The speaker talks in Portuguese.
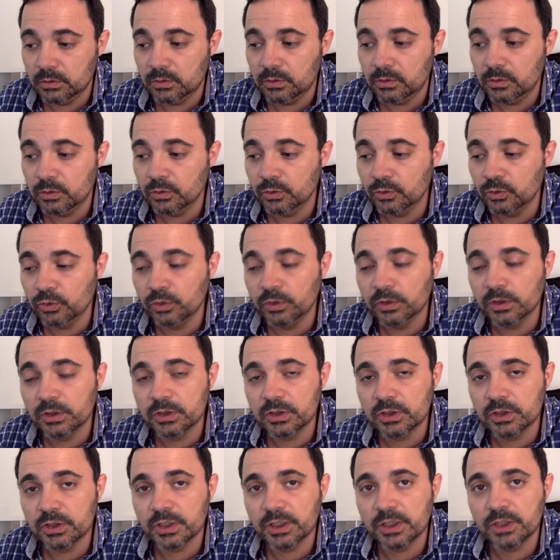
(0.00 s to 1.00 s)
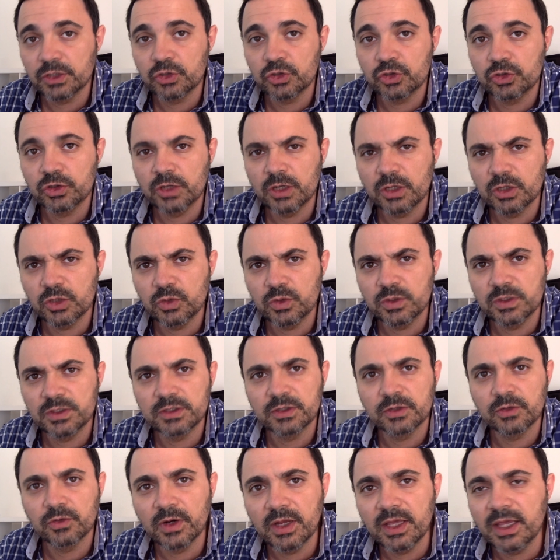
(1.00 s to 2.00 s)
com, todas as redes sociais, o
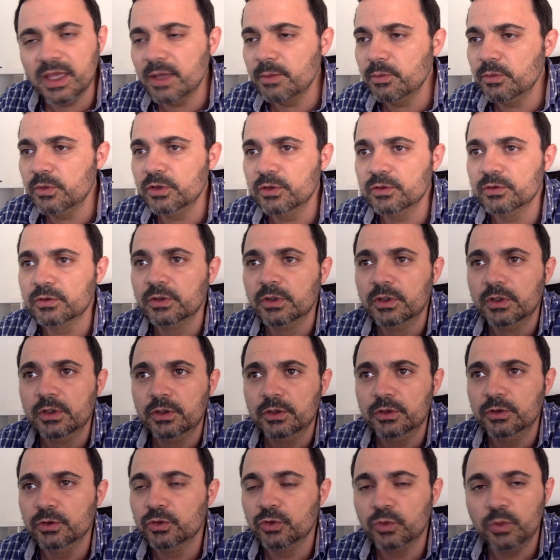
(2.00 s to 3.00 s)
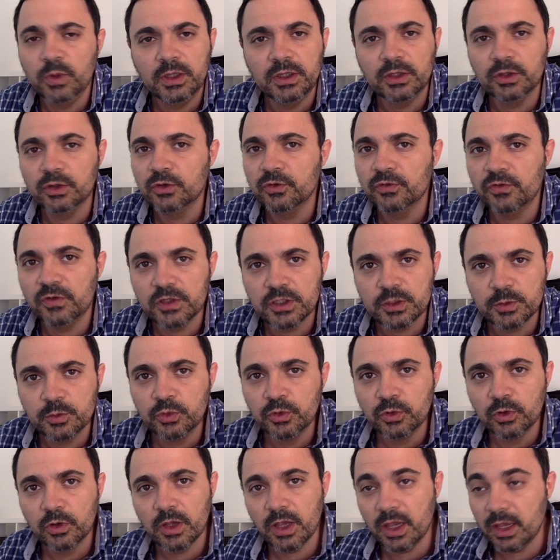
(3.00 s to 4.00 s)
Instagram e o, e o Twitter e o
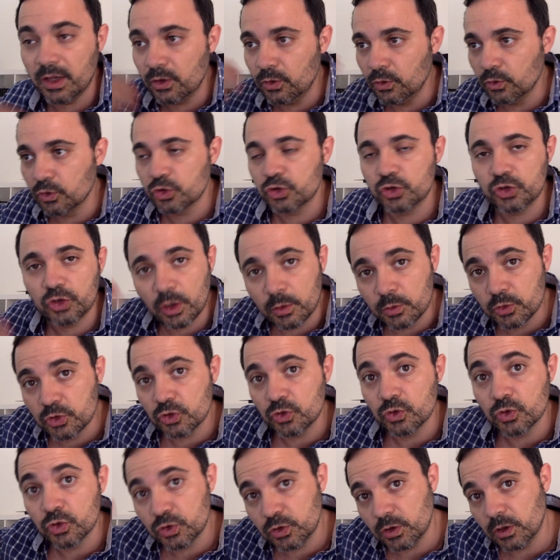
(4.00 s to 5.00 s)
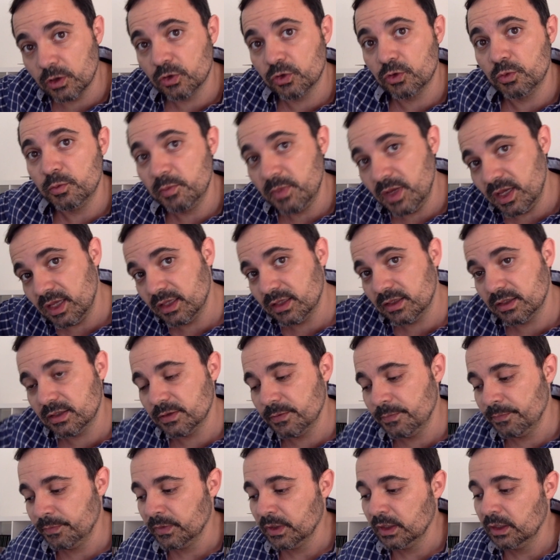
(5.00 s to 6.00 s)
Facebook, em que nós estamos
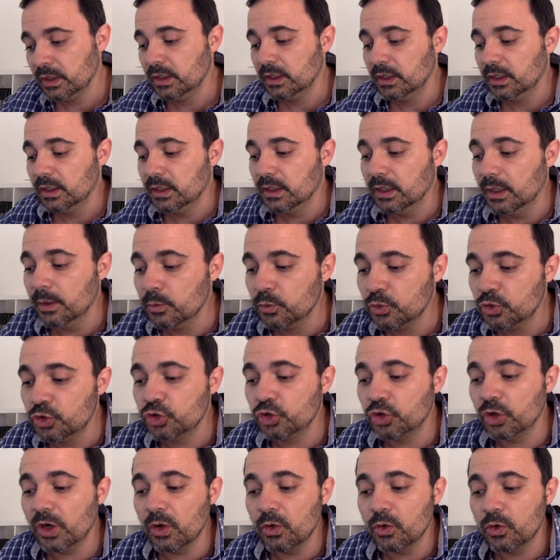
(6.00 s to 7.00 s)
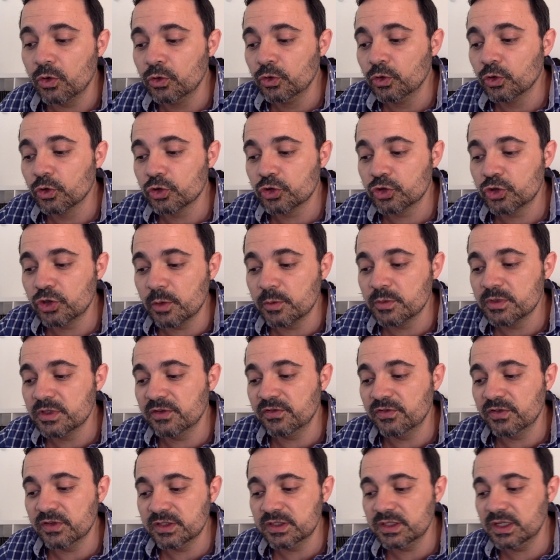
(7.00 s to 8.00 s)
constantemente a mostrar o que nós estamos
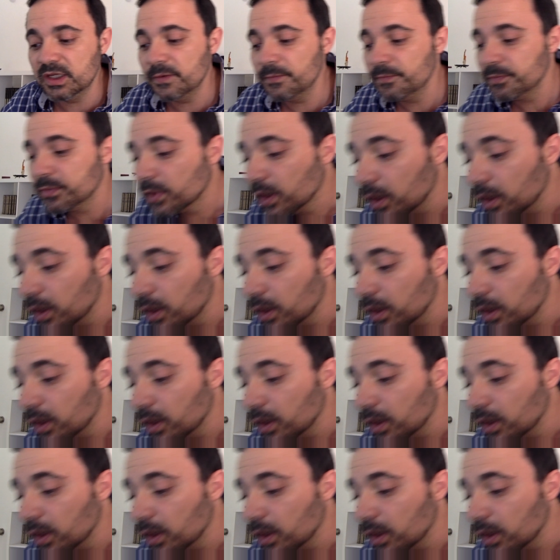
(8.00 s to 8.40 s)
a fazer.